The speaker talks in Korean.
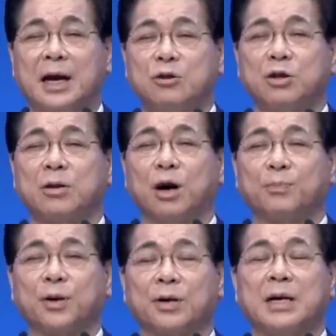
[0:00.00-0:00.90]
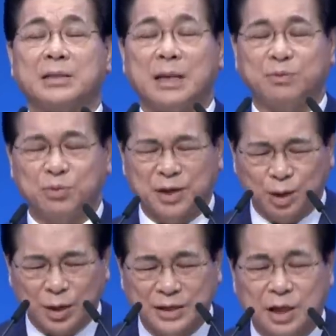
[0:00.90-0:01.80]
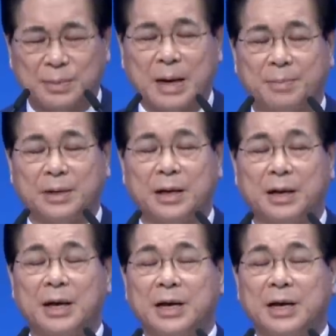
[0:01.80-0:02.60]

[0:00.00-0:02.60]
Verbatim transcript: 주님께 엎드려 30분 기도하시기 바랍니다.